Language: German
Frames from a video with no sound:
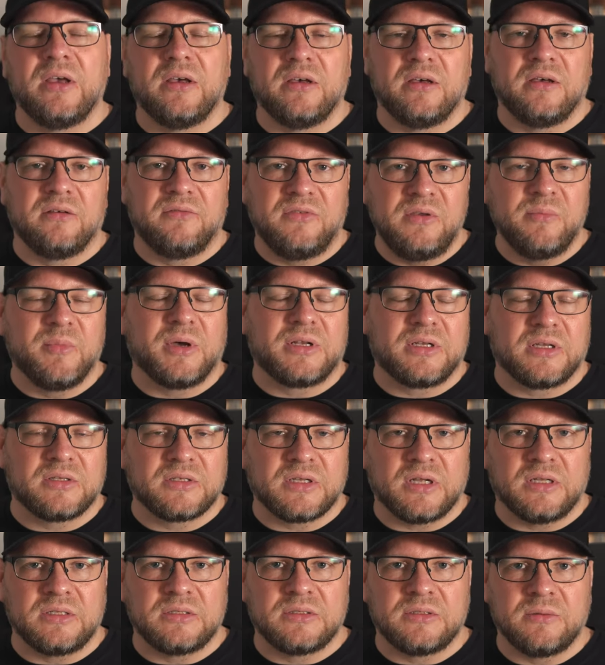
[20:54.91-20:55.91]
äh, wie man
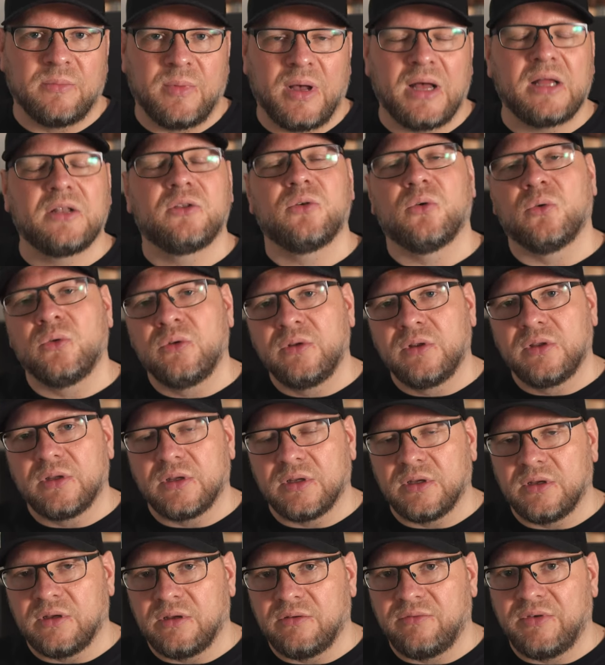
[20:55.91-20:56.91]
das Ganze Ganze macht und
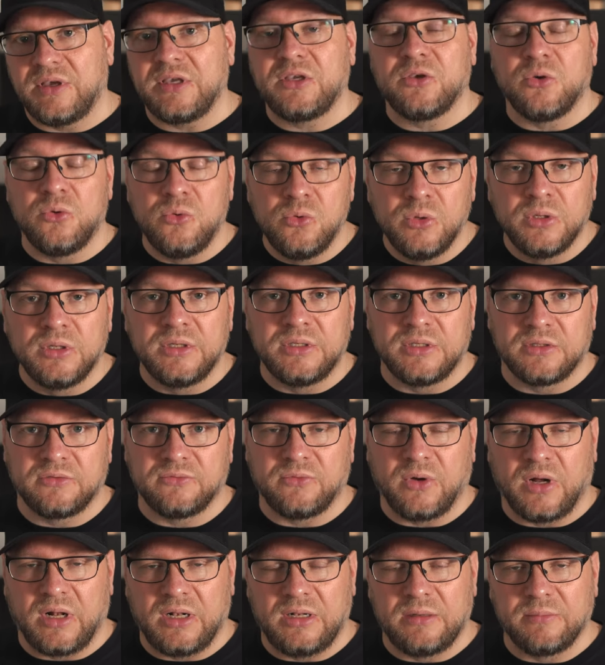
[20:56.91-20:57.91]
äh, welche Hürden es
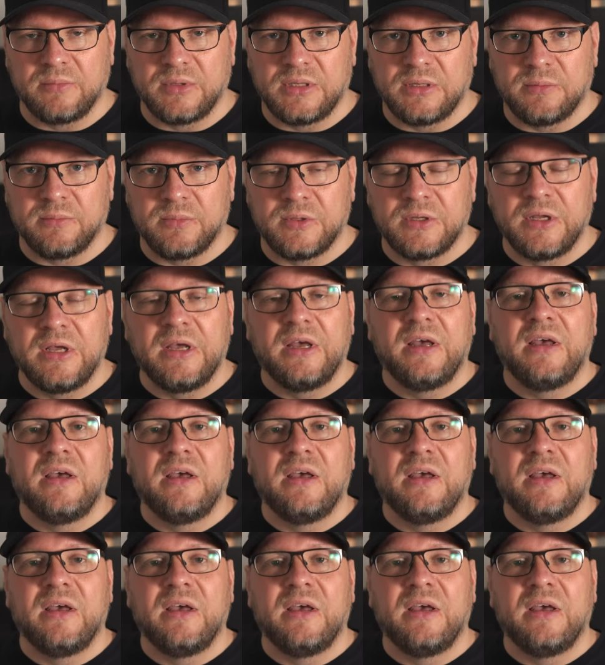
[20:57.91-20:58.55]
vor allem gibt.